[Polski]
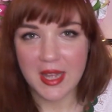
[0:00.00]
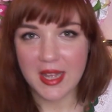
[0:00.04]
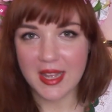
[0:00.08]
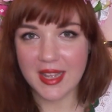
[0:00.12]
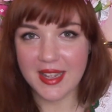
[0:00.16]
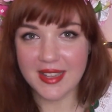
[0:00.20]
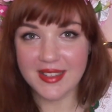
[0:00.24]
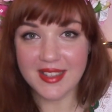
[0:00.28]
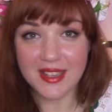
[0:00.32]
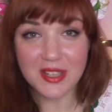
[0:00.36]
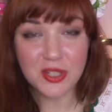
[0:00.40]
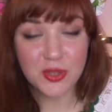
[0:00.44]

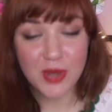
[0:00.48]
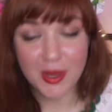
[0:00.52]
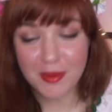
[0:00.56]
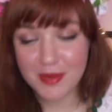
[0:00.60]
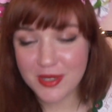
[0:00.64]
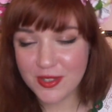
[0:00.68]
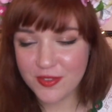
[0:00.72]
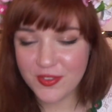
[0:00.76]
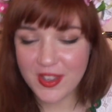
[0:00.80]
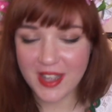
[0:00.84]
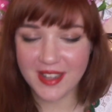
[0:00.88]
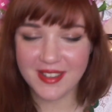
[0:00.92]
e, tańczyłam
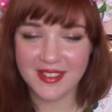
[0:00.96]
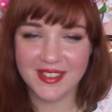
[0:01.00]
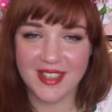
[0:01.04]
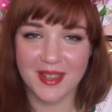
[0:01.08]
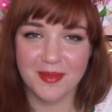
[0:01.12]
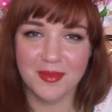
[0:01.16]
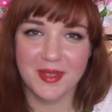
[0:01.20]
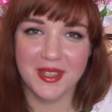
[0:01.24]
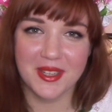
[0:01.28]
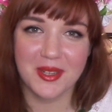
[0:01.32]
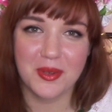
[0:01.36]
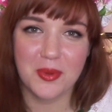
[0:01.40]
z
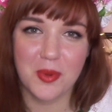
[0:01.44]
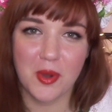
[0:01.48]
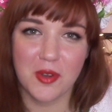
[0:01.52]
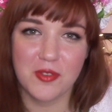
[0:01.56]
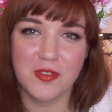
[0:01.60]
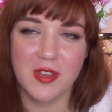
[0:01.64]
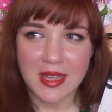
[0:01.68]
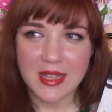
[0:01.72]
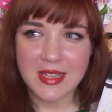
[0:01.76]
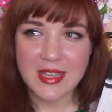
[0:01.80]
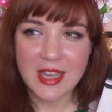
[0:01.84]
wiankiem na głowie.